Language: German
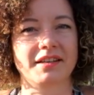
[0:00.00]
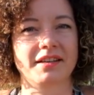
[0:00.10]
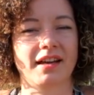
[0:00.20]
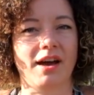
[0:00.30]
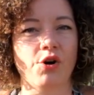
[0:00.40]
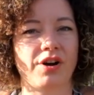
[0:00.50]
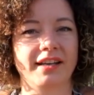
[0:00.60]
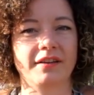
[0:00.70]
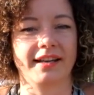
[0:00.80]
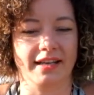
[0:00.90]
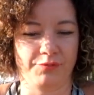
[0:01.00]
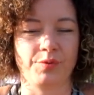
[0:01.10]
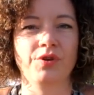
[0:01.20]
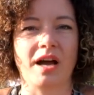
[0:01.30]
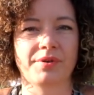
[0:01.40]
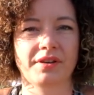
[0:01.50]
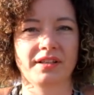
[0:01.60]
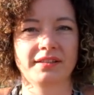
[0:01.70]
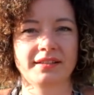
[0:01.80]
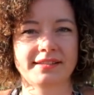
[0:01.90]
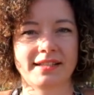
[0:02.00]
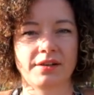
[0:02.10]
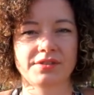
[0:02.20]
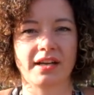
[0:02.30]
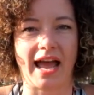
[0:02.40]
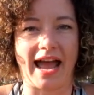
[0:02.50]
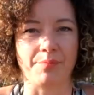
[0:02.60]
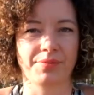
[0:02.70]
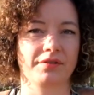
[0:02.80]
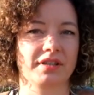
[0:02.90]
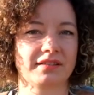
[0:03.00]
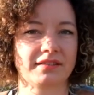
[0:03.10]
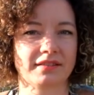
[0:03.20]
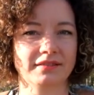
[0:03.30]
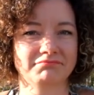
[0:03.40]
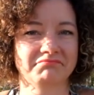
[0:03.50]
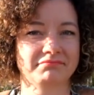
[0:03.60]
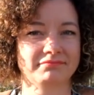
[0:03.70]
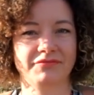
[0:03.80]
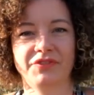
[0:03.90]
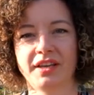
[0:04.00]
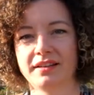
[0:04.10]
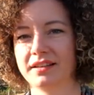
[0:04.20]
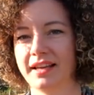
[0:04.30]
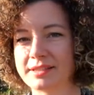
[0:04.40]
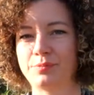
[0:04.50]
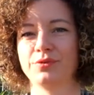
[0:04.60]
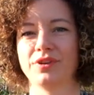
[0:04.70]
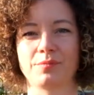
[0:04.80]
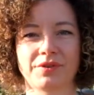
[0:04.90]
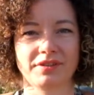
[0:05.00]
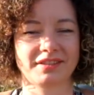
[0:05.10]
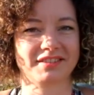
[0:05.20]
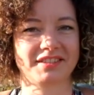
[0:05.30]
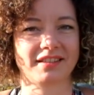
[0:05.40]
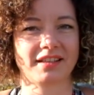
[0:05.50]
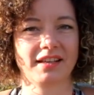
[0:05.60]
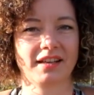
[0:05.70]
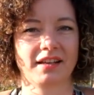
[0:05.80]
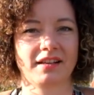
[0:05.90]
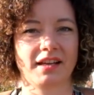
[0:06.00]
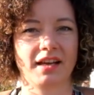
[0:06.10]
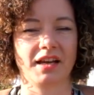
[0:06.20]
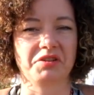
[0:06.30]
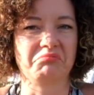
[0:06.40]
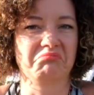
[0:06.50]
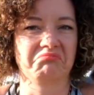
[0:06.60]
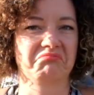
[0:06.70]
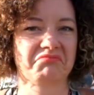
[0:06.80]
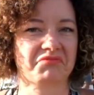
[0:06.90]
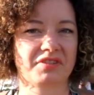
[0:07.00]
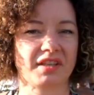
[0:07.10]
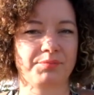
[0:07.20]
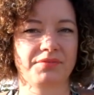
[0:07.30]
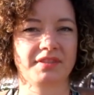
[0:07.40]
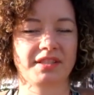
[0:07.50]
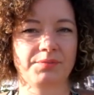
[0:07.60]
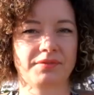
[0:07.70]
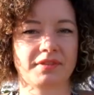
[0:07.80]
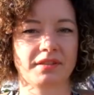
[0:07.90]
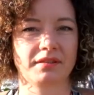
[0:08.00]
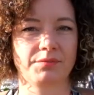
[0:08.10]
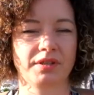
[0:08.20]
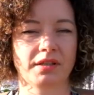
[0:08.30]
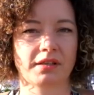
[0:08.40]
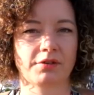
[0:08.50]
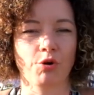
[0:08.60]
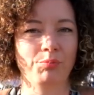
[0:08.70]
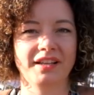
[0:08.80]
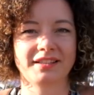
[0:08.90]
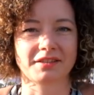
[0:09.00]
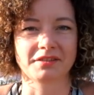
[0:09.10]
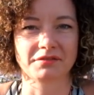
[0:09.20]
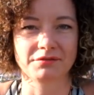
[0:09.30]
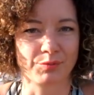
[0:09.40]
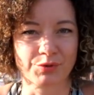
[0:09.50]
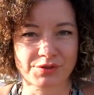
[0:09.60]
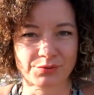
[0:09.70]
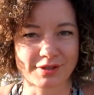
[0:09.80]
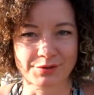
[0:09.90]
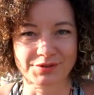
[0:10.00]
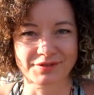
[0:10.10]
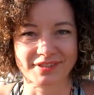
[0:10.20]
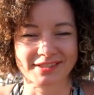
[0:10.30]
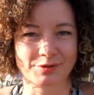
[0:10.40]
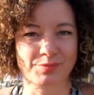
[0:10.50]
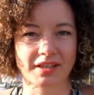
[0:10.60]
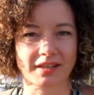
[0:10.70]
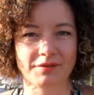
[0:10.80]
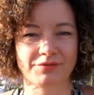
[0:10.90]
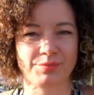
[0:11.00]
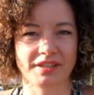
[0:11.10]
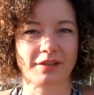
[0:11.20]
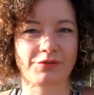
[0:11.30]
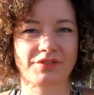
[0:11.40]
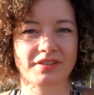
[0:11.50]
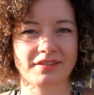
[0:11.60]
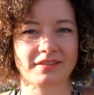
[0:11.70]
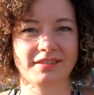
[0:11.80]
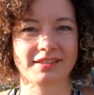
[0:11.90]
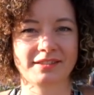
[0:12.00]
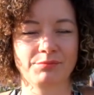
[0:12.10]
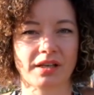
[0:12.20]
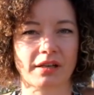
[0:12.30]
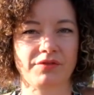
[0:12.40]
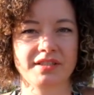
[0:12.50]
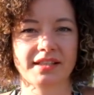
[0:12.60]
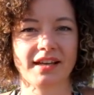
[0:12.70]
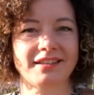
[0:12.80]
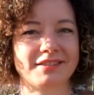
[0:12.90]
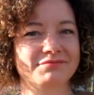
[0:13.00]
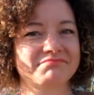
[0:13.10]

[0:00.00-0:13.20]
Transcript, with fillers: Auch eine, ein FPÖ-Abgeordneter ist genauso ein Abgeordneter wie eine SPÖ-Abgeordnete. Ähm, da, ich hab, da bin da komplett äh, emotionslos, was das Begriff, betrifft. Das sind Begrifflichkeiten.